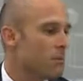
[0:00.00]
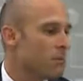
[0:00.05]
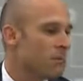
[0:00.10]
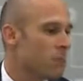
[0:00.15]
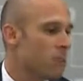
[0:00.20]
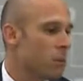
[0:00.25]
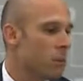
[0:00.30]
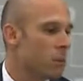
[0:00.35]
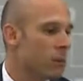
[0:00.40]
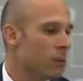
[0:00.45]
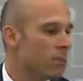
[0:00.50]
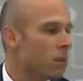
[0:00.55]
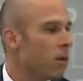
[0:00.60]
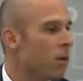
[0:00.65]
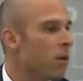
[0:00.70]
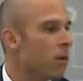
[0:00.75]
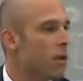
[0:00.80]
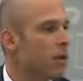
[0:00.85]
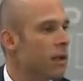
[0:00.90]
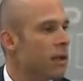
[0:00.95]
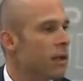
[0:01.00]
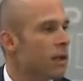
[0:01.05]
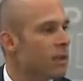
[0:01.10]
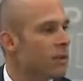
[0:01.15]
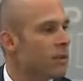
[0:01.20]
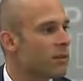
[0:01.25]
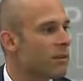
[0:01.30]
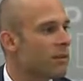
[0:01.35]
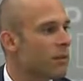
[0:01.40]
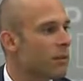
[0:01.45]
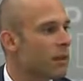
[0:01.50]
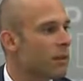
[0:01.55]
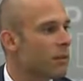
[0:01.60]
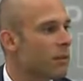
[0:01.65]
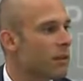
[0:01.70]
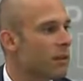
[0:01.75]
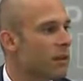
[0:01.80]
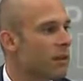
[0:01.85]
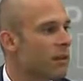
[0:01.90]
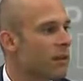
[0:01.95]
Una sola golondrina no hace verano,
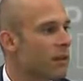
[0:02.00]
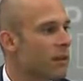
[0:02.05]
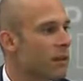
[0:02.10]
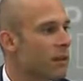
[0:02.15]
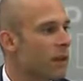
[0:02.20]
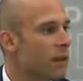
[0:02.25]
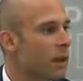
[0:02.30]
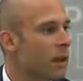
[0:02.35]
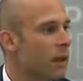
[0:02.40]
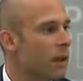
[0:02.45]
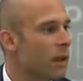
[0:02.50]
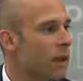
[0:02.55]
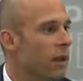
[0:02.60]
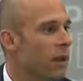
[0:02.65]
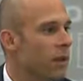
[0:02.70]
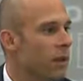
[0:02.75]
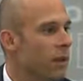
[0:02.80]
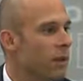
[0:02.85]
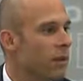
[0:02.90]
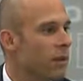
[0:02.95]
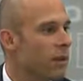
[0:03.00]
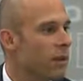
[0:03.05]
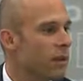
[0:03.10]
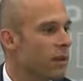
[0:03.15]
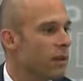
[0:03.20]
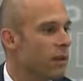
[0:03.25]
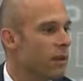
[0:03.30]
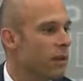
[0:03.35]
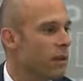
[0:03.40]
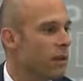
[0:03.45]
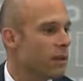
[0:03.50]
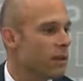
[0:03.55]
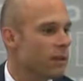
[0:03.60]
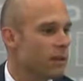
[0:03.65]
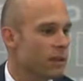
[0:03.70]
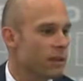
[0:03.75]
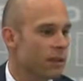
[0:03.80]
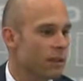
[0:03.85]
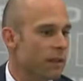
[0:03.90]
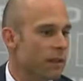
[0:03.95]
me decían por ahí, y se
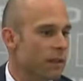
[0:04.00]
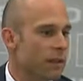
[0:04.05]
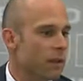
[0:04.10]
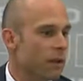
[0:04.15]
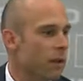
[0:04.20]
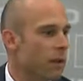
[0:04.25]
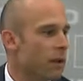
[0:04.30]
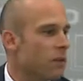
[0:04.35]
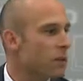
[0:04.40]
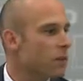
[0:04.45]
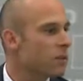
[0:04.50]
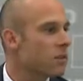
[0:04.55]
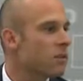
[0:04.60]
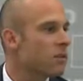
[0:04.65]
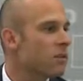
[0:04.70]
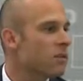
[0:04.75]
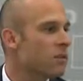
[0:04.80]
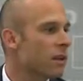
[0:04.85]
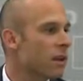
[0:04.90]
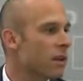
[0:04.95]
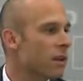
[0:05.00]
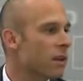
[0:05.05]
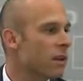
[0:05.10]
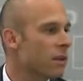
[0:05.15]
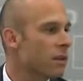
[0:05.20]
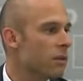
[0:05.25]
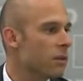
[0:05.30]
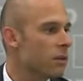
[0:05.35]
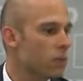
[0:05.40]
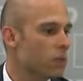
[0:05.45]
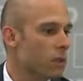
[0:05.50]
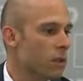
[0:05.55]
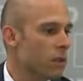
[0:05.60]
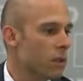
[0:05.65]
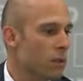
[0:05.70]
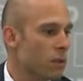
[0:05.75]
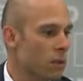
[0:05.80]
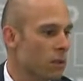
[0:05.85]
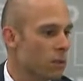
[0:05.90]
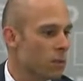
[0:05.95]
trata de que logremos consensar. Yo estoy de
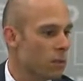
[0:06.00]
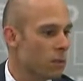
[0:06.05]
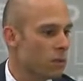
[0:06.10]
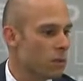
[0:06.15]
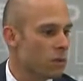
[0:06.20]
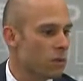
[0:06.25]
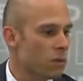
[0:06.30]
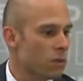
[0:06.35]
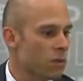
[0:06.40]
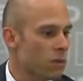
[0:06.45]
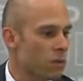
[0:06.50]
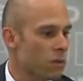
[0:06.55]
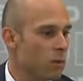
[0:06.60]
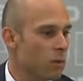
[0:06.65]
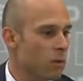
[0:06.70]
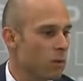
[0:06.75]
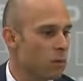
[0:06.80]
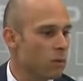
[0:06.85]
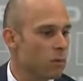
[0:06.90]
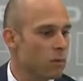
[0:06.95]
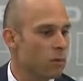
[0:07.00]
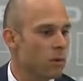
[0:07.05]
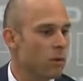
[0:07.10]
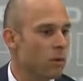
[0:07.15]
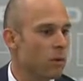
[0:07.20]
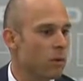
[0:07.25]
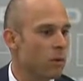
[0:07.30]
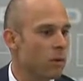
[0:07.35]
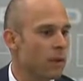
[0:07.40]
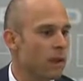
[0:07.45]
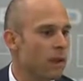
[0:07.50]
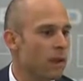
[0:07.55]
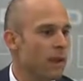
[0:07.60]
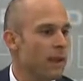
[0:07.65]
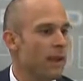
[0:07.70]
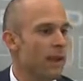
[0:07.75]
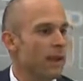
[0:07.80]
acuerdo en muchos de los argumentos que usted pone y